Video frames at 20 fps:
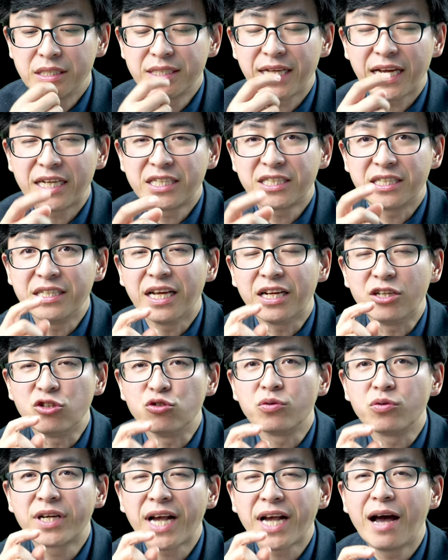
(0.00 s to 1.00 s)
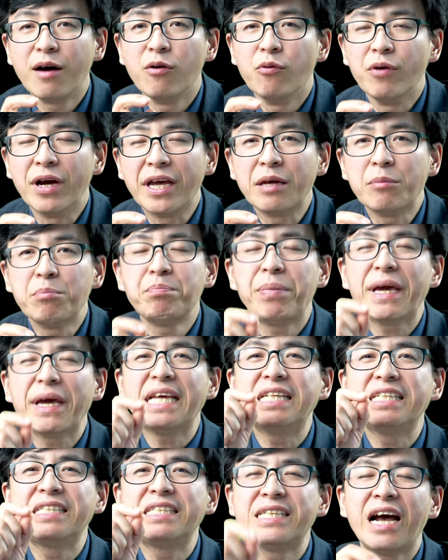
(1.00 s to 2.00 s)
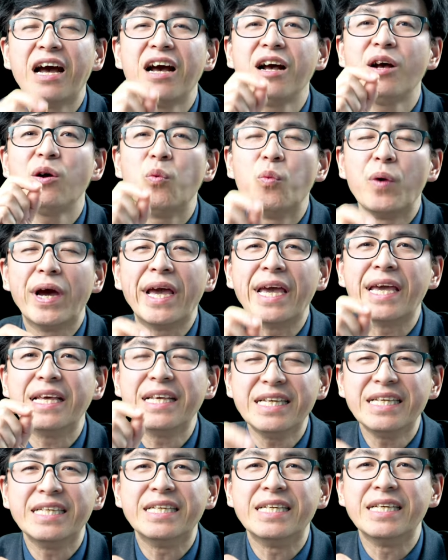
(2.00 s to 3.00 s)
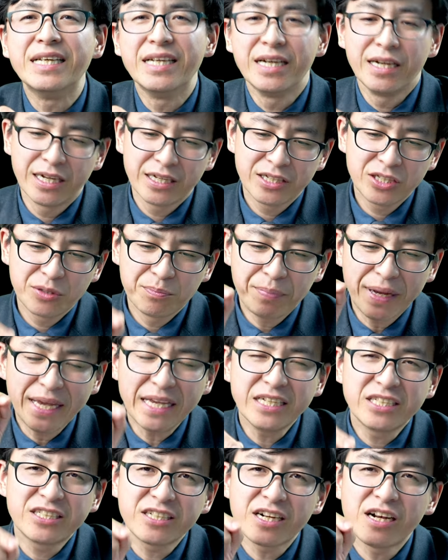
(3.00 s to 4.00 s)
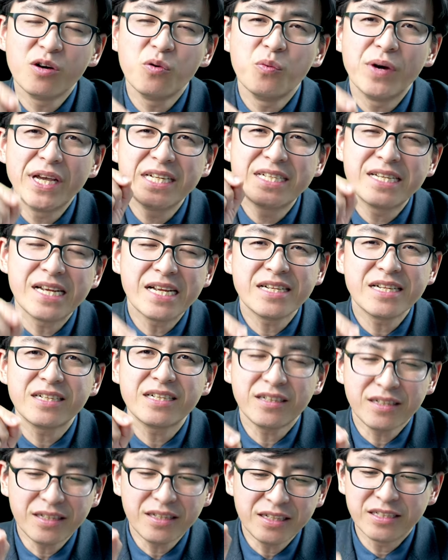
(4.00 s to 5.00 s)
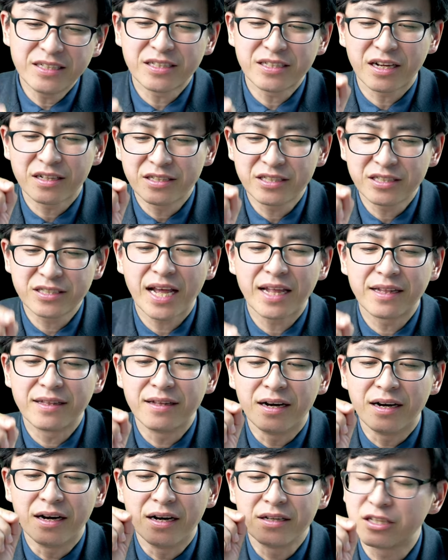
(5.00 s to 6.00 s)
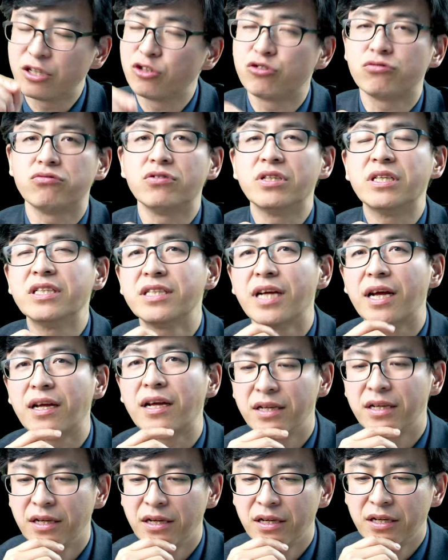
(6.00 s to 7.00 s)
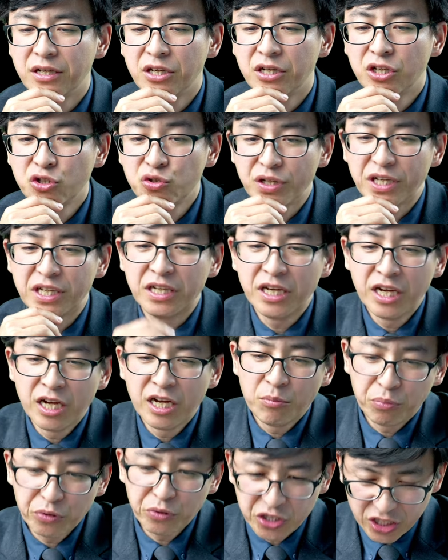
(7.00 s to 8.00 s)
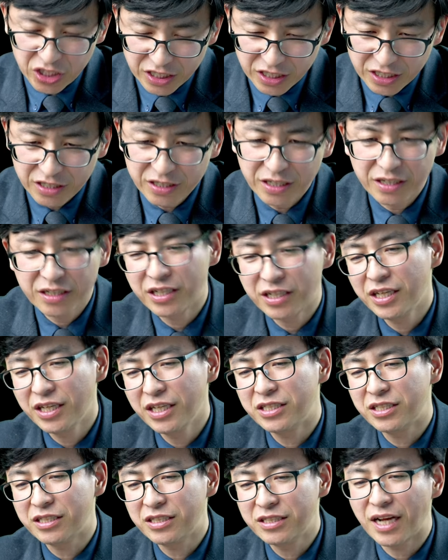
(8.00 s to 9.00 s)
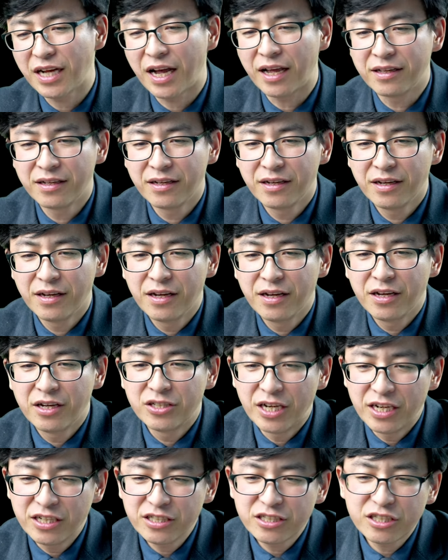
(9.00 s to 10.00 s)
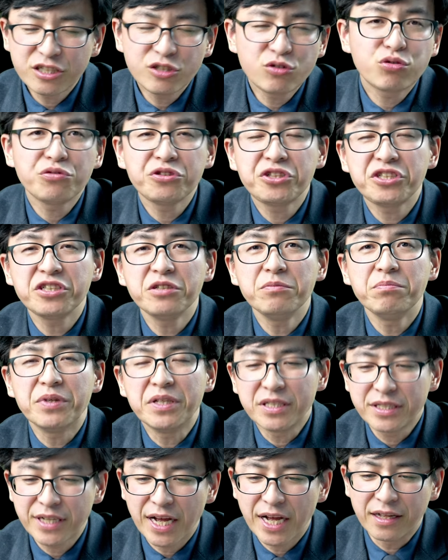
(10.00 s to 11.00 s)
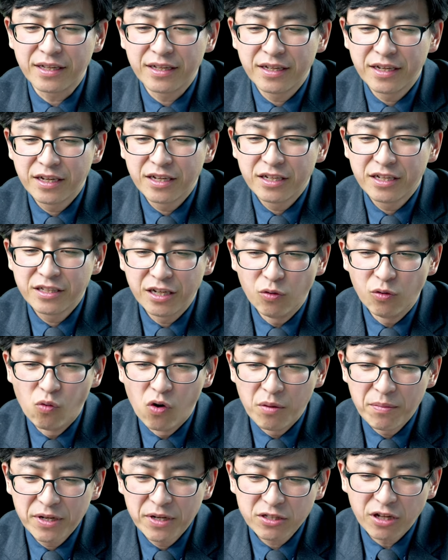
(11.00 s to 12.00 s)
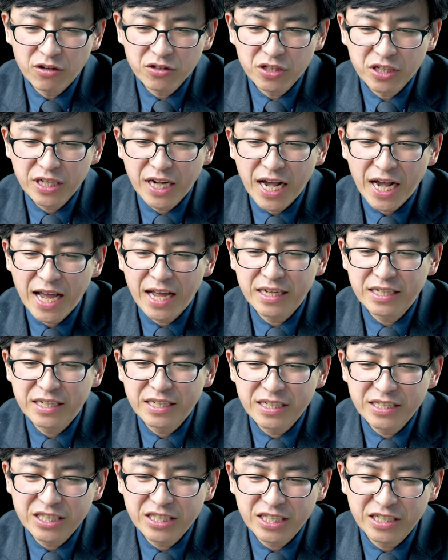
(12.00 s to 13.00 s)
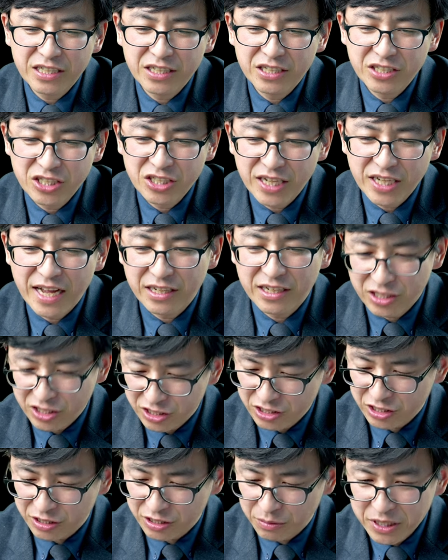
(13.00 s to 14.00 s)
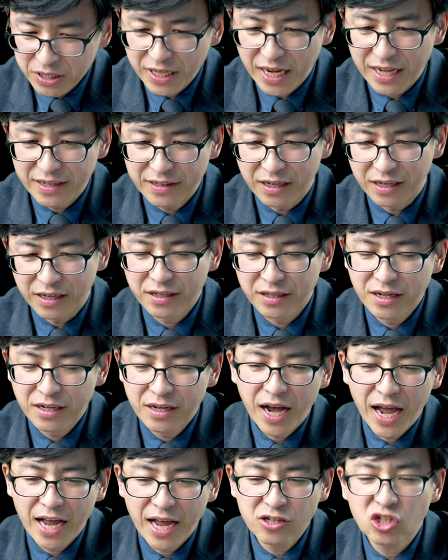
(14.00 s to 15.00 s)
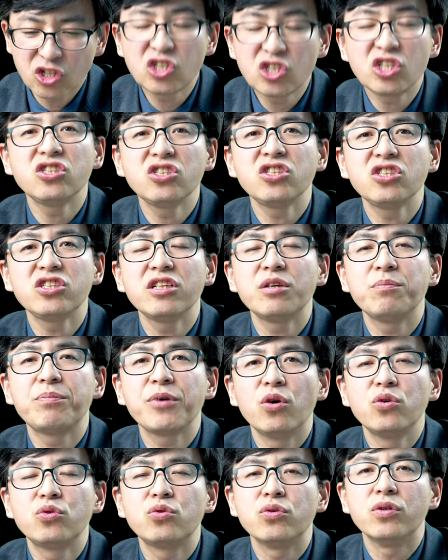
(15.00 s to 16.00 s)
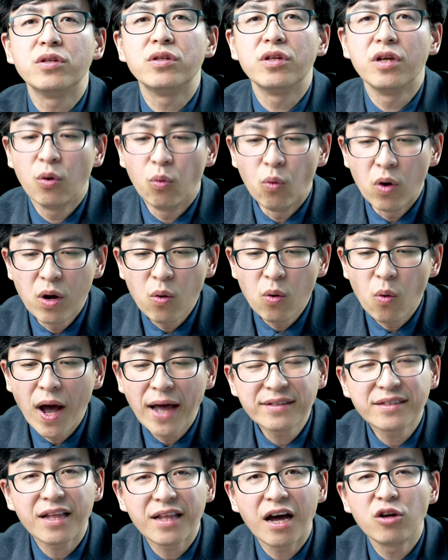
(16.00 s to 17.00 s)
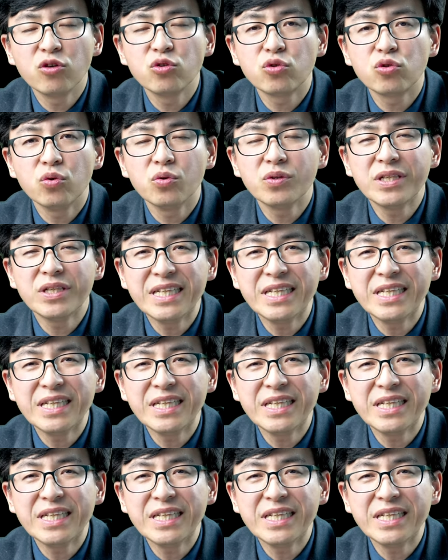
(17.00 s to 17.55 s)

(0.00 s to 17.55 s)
在神眼中看为被称为义、被称为真正意义上的善的那个属灵的善。所以，不信的人可以行善。人之初，性本善。那我们到底看这个善是什么善呢？按照圣经的标准，文化当中，